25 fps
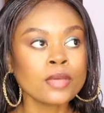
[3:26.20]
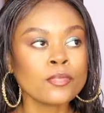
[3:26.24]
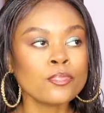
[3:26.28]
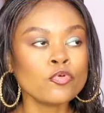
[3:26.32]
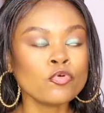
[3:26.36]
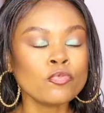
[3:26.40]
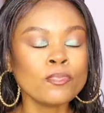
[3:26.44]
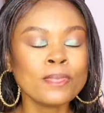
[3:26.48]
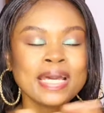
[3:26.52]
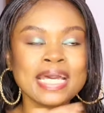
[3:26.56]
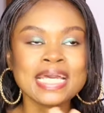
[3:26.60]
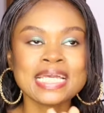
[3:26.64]

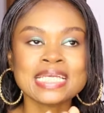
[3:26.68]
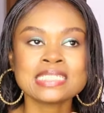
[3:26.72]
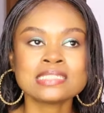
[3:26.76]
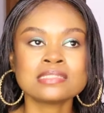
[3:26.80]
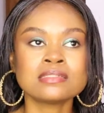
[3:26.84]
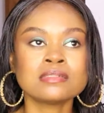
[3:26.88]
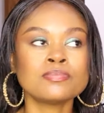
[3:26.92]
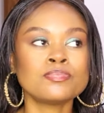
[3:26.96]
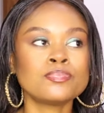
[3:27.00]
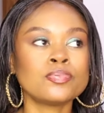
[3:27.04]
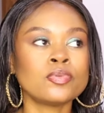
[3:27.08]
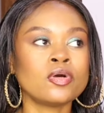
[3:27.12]
pour par
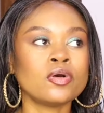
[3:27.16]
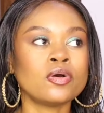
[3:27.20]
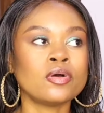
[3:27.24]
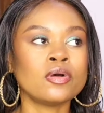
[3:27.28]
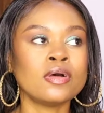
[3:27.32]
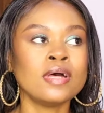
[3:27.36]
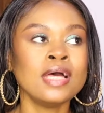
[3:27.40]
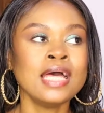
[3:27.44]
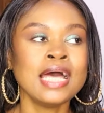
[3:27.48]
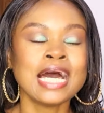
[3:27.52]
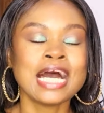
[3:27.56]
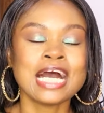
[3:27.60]
exemple
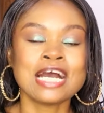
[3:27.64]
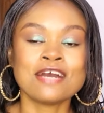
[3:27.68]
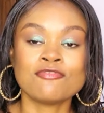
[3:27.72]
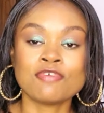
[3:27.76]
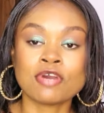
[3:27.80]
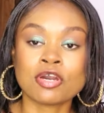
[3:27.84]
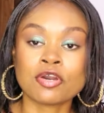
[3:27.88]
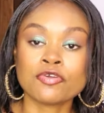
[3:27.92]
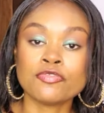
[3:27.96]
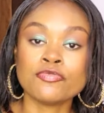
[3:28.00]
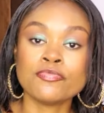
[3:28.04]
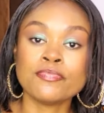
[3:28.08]
euh,
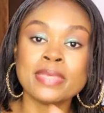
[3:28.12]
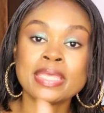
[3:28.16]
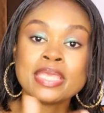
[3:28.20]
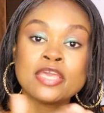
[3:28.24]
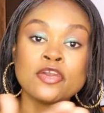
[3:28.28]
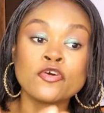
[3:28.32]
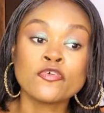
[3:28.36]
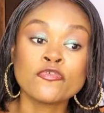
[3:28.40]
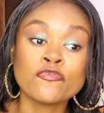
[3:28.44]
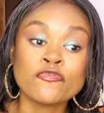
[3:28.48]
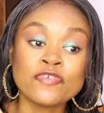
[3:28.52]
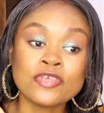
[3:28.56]
avoir une
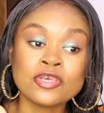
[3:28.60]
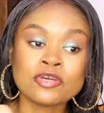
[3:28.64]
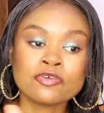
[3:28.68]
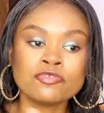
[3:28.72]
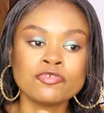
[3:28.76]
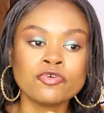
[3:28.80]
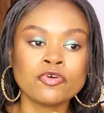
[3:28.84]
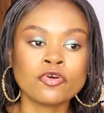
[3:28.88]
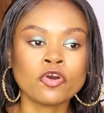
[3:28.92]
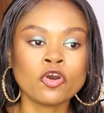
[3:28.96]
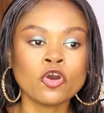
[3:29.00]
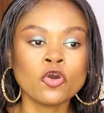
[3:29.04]
meilleure vie en
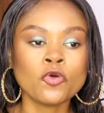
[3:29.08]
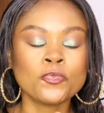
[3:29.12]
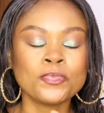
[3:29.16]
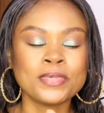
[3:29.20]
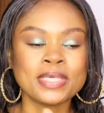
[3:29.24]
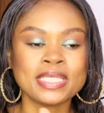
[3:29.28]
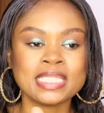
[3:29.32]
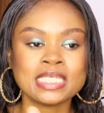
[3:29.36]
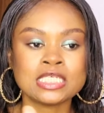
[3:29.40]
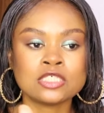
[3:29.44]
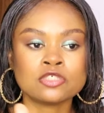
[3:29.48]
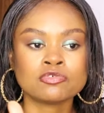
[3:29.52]
Europe, il
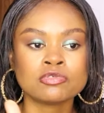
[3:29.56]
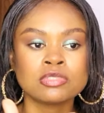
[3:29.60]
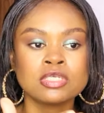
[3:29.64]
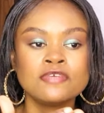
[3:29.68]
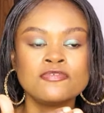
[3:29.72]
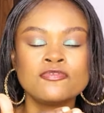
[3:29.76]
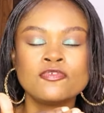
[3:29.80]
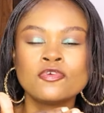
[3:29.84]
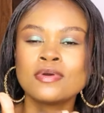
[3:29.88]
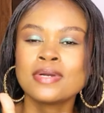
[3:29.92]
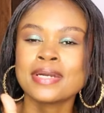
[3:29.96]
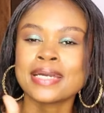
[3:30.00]
y a des gens
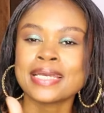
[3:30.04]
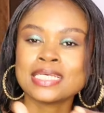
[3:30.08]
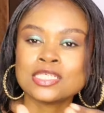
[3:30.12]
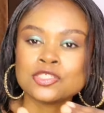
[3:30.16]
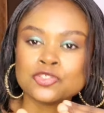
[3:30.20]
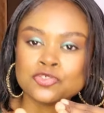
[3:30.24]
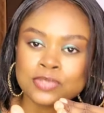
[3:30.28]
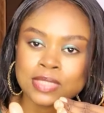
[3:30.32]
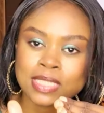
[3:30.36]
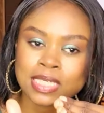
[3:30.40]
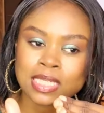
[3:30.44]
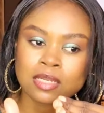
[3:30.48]
qui vont
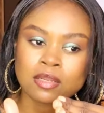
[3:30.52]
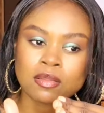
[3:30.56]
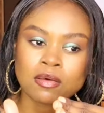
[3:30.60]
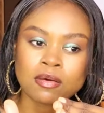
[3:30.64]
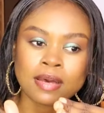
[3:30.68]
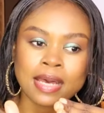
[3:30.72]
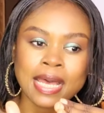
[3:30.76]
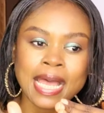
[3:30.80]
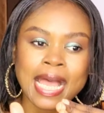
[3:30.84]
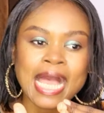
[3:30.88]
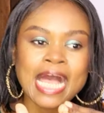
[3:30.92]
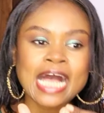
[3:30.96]
réduire
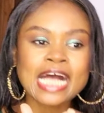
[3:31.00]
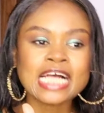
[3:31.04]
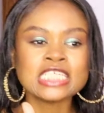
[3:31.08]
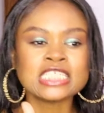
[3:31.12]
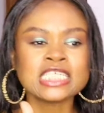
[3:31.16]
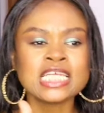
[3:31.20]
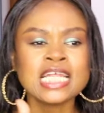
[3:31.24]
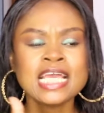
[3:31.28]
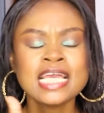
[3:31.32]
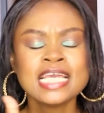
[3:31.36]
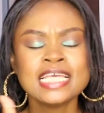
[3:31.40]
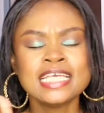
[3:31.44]
leur âge,
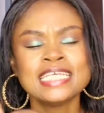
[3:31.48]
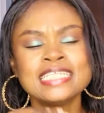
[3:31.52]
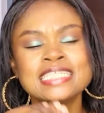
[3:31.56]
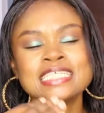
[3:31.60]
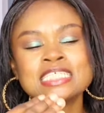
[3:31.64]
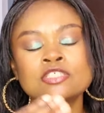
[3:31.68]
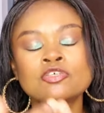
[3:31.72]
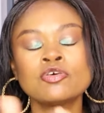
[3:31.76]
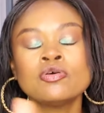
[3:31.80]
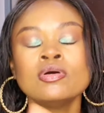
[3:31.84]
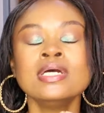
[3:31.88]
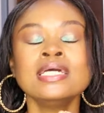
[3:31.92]
il y a
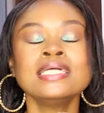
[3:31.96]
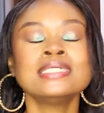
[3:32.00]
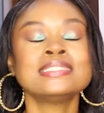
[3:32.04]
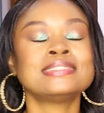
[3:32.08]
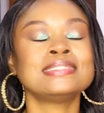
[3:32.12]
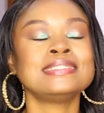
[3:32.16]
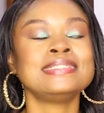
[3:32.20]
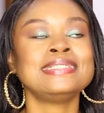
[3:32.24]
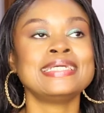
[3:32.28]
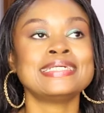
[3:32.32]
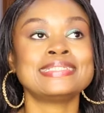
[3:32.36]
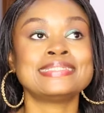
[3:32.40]
des gens,
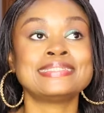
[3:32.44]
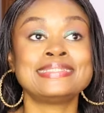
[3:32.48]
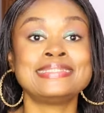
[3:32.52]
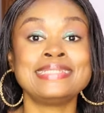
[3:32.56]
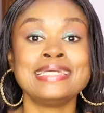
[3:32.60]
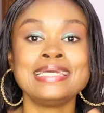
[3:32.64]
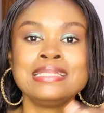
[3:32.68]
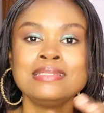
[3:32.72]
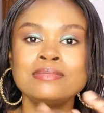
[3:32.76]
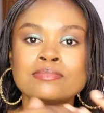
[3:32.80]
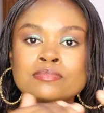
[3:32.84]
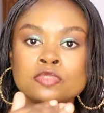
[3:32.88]
il y a
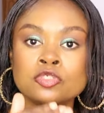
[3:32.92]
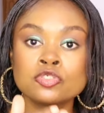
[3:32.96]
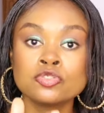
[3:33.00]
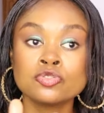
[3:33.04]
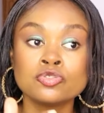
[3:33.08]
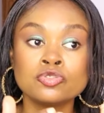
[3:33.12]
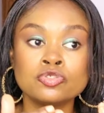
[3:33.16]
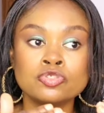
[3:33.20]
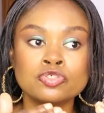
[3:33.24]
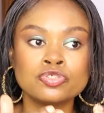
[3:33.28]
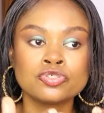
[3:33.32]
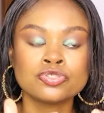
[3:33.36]
tellement
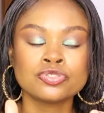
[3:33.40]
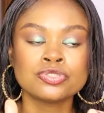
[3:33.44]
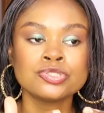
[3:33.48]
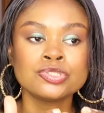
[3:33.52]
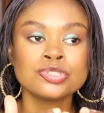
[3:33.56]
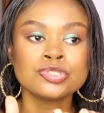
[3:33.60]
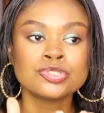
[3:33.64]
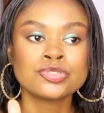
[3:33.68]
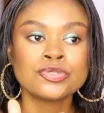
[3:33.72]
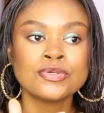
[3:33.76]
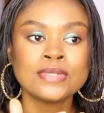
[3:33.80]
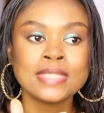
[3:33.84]
de
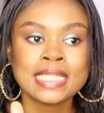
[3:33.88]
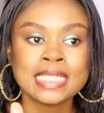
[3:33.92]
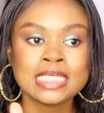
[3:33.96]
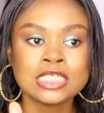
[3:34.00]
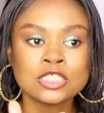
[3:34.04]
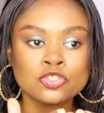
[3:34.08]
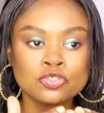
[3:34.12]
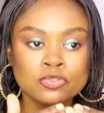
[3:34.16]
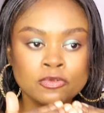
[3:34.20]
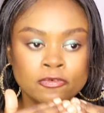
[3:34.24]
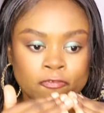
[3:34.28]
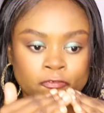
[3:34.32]
choses que
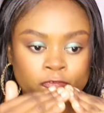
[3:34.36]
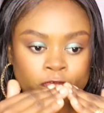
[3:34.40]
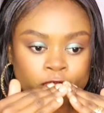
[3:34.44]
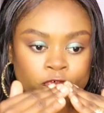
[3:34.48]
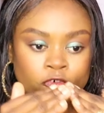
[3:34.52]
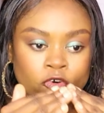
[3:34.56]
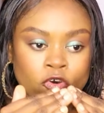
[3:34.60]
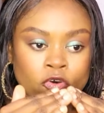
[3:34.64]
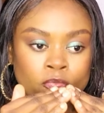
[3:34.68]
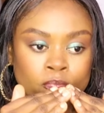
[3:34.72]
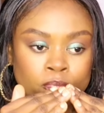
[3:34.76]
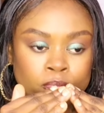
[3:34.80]
les gens
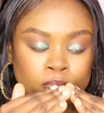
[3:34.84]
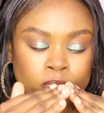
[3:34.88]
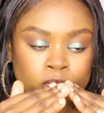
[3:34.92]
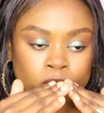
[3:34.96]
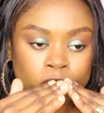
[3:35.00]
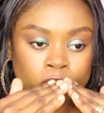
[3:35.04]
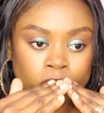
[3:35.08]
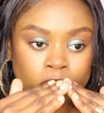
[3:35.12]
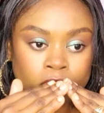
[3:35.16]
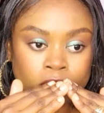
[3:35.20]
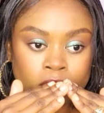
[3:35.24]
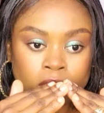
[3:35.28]
font
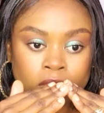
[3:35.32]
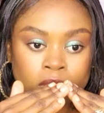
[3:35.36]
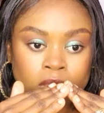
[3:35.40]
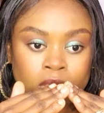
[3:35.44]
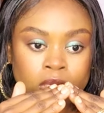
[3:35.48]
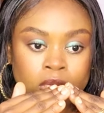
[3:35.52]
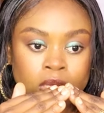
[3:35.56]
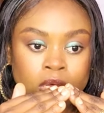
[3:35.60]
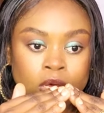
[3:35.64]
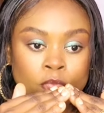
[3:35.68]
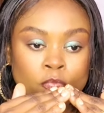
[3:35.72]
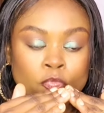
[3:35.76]
pour, euh,
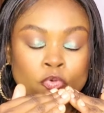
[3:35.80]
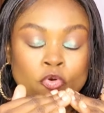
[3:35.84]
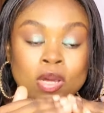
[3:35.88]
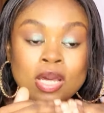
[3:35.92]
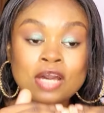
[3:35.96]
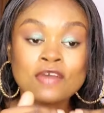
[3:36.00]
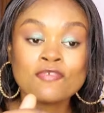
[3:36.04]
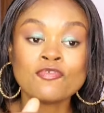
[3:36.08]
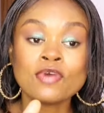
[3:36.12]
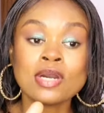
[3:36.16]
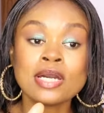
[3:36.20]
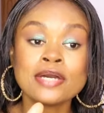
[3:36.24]
pour
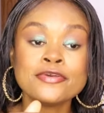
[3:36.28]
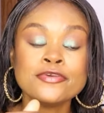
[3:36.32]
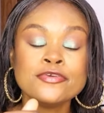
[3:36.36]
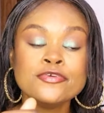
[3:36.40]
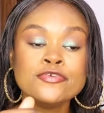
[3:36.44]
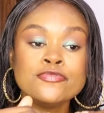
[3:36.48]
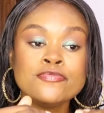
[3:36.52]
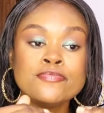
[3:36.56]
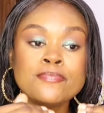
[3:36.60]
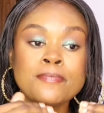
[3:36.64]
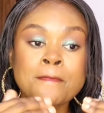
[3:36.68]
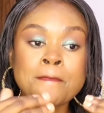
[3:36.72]
avoir
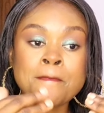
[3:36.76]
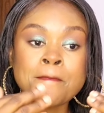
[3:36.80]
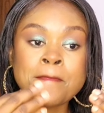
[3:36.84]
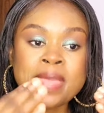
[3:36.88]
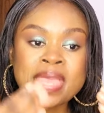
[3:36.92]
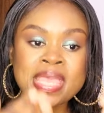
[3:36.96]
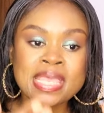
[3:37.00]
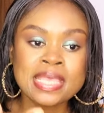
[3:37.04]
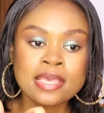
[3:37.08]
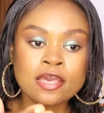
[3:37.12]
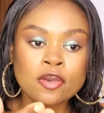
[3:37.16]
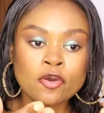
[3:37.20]
une
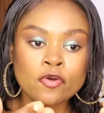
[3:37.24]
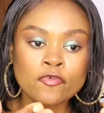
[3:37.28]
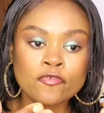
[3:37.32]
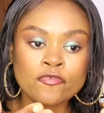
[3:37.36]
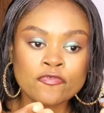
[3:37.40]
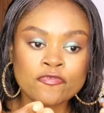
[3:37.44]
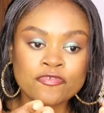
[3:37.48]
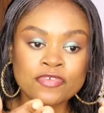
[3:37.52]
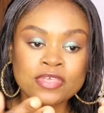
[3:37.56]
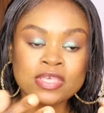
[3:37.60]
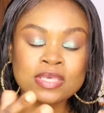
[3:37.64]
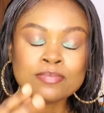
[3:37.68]
meilleure
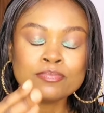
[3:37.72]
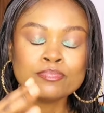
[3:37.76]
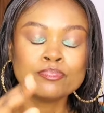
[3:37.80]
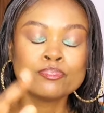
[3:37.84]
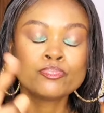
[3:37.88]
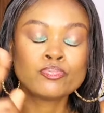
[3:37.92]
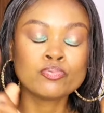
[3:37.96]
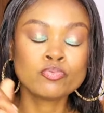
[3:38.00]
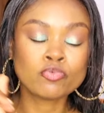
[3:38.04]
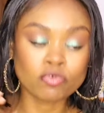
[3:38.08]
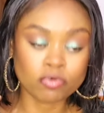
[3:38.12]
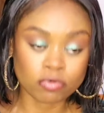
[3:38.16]
vie,
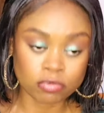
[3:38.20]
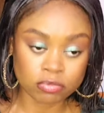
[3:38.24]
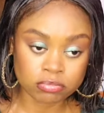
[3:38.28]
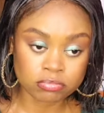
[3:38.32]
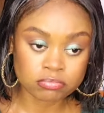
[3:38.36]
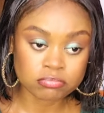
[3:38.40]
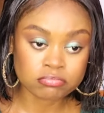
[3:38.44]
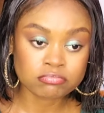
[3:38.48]
pour